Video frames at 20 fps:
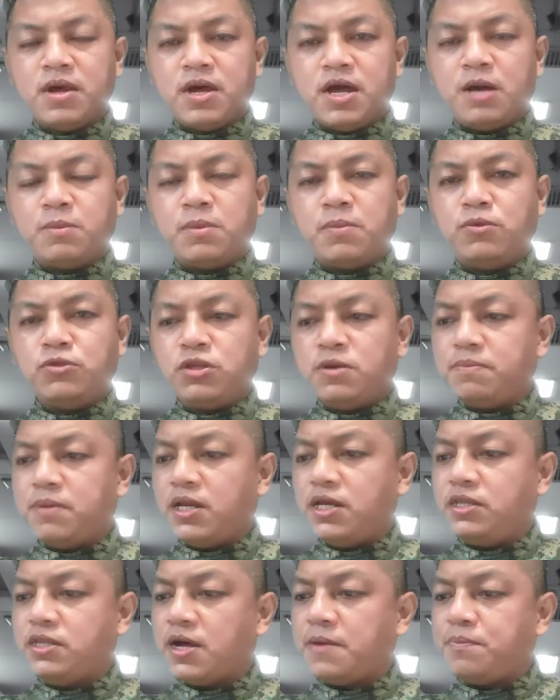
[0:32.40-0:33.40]
ang mabuting
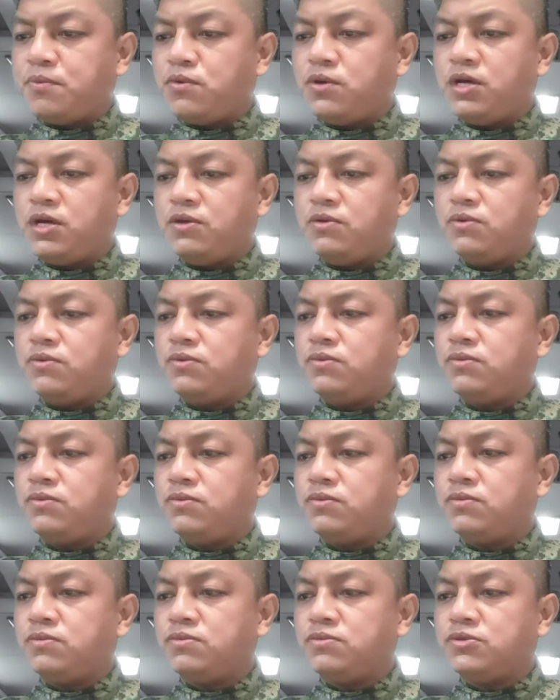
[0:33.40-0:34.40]
balita po ngayong
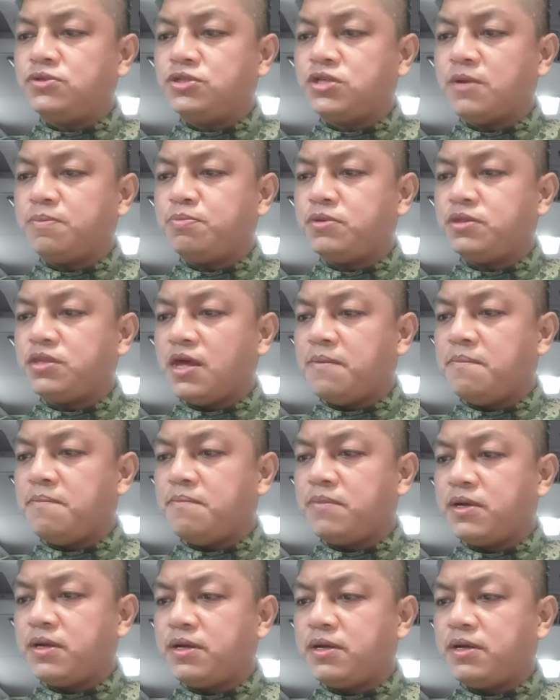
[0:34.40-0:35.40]

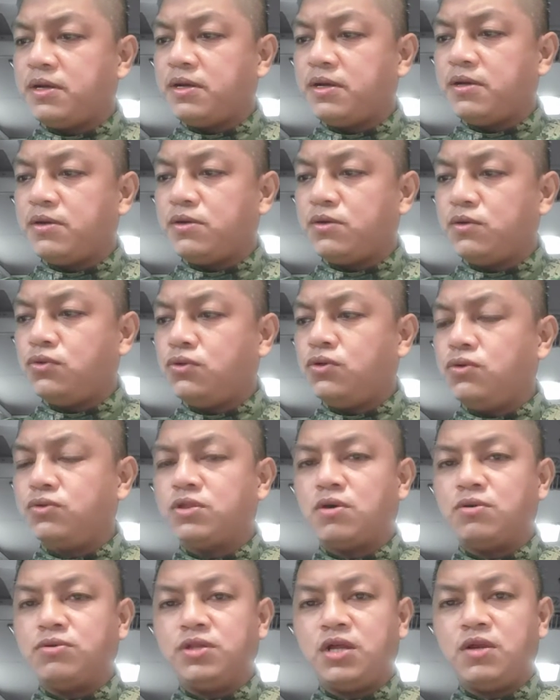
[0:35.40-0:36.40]
September 1,
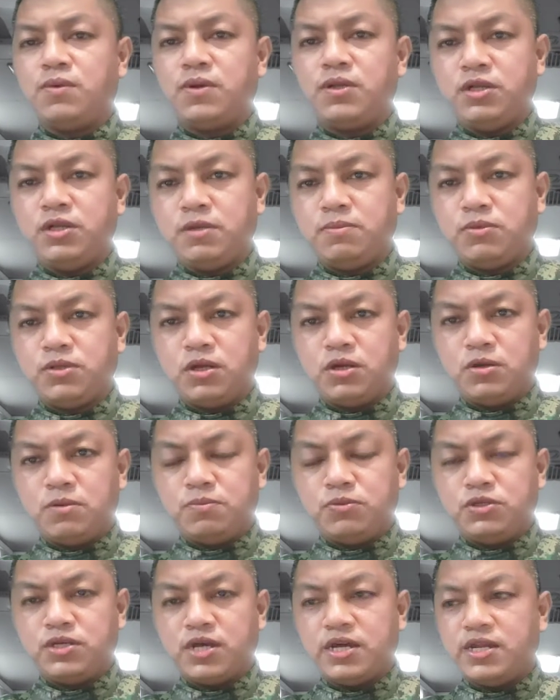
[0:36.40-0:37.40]
taong 2020,
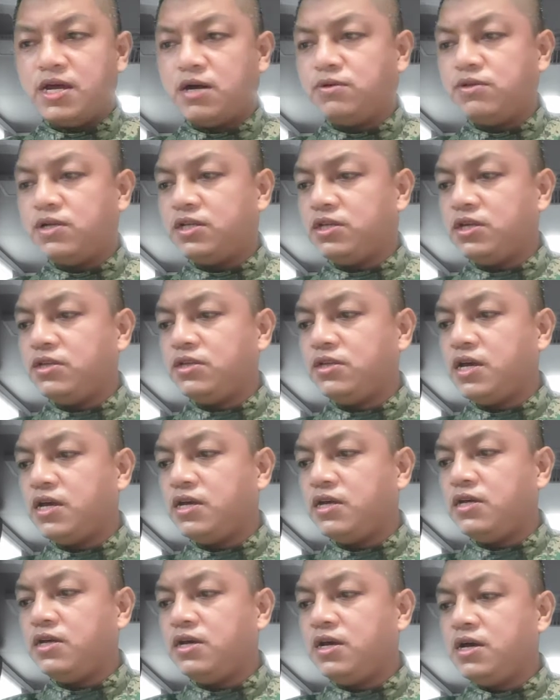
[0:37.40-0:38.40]
ilangon natin
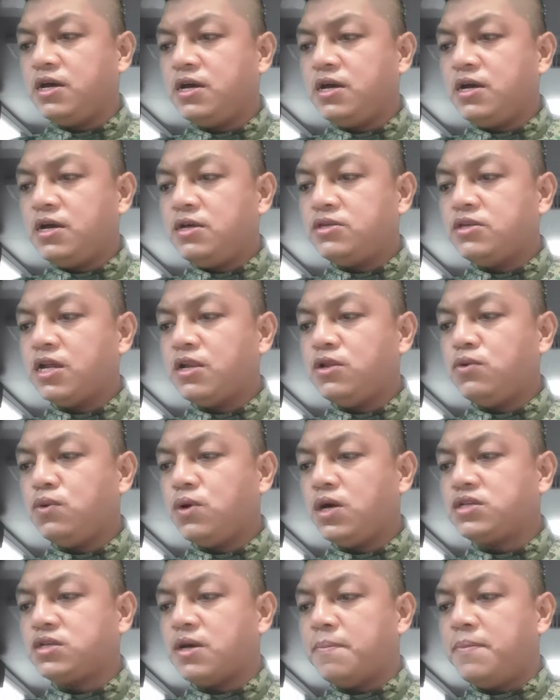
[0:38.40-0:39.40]
kay San
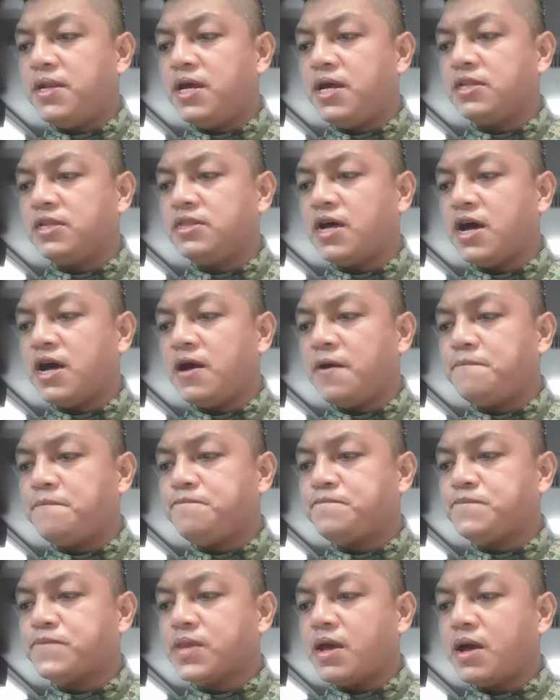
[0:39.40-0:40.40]
Lucas Cabanata
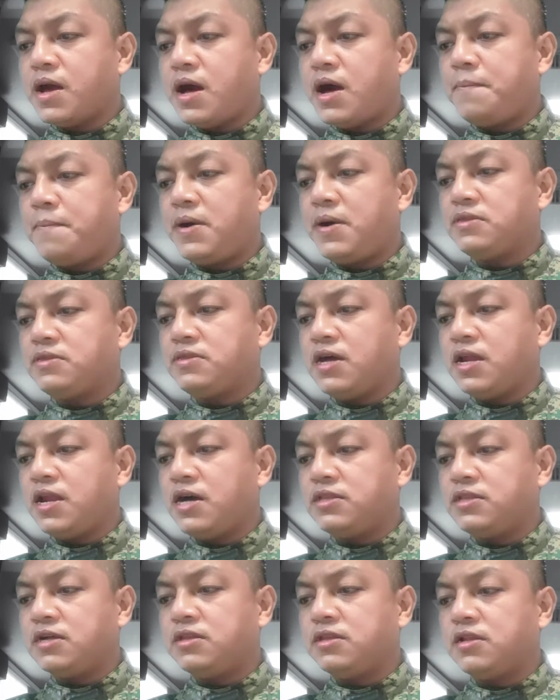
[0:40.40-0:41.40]
4,
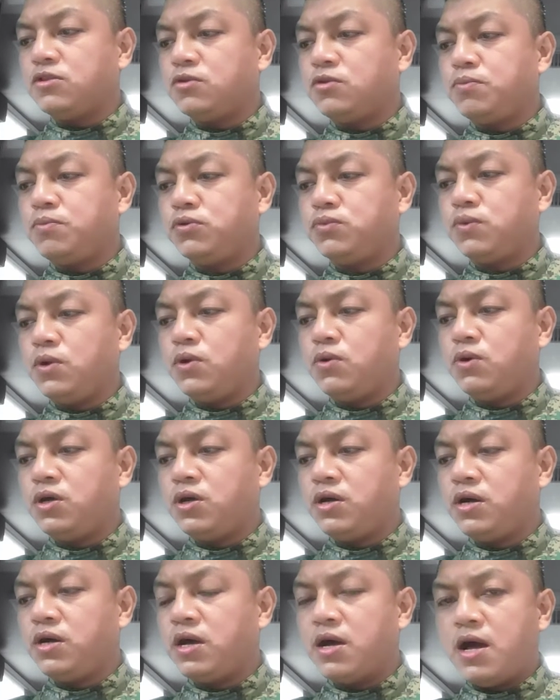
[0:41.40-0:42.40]
talata 38
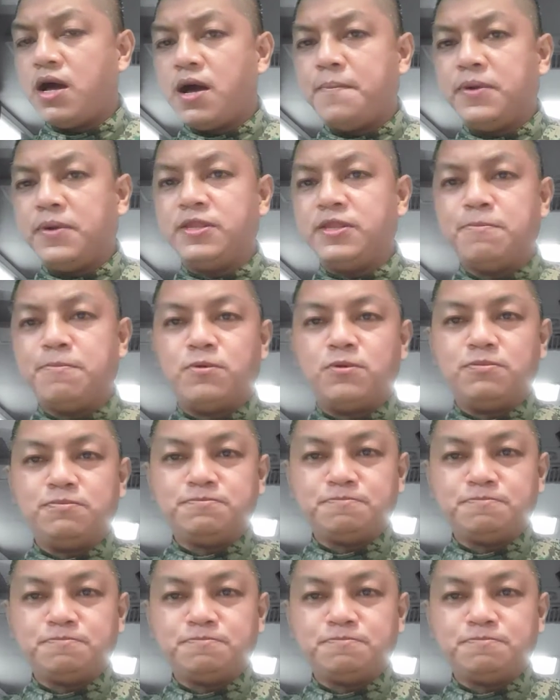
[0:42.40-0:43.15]
hanggang 4 na po.